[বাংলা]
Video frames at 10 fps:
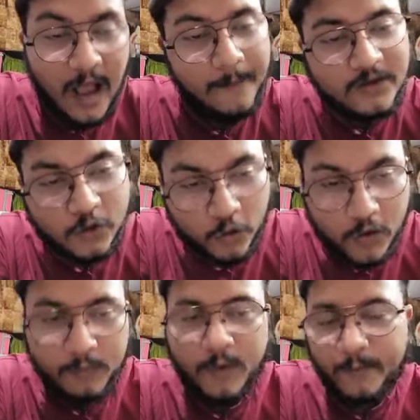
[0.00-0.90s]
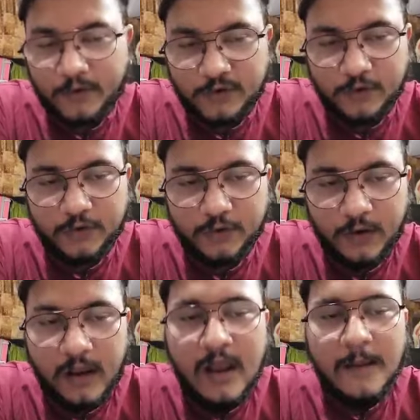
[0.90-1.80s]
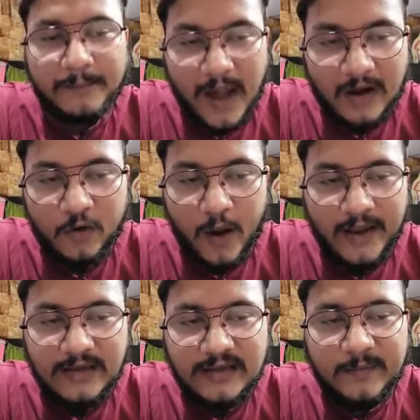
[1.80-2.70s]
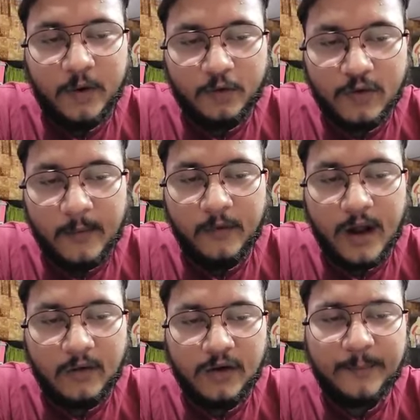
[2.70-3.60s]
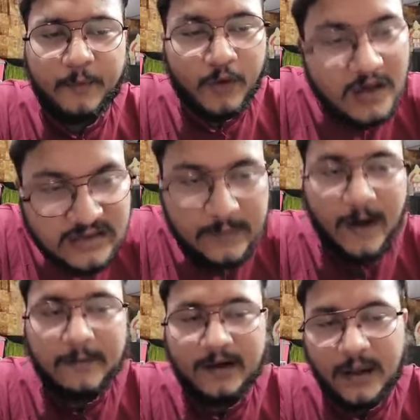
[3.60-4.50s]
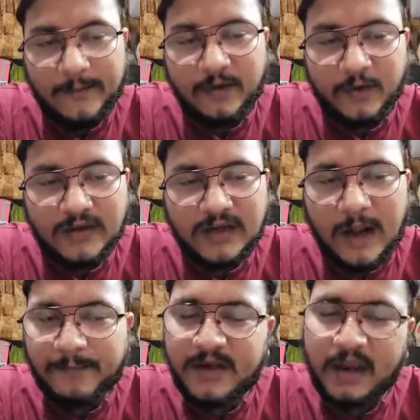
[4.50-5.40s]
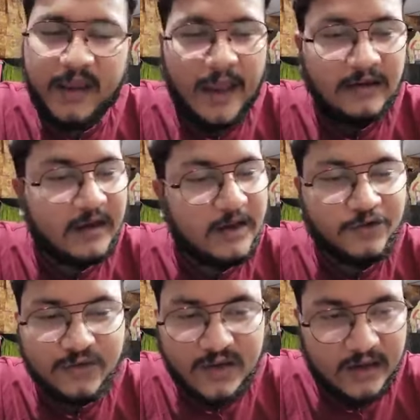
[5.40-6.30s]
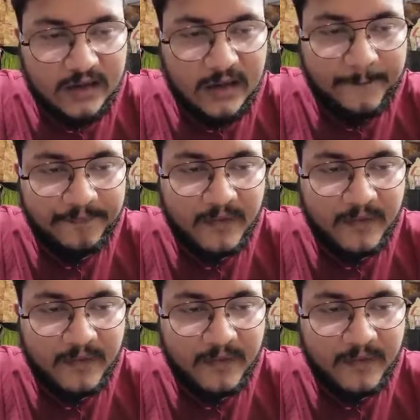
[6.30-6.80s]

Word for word: আমার ছ নম্বর প্রশ্ন হতো প্রাজ্ঞ আইনজীবী অরুণাভ গাঙ্গুলি প্রকাশ্যে বারবার দাবি করেছেন আপনি নাকি আইনের কিছুই জানেন না